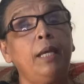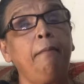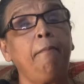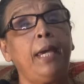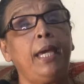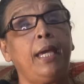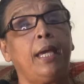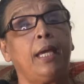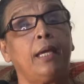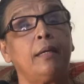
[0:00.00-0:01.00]

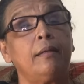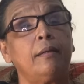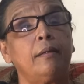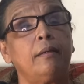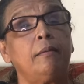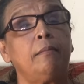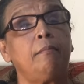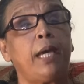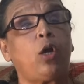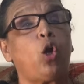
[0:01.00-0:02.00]
me,
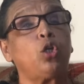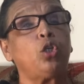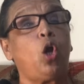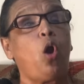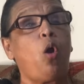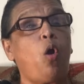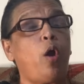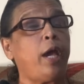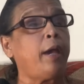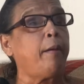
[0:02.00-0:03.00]
me
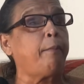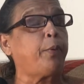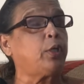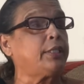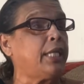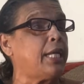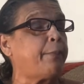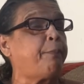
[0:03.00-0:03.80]
cogió eh, eh, por entre las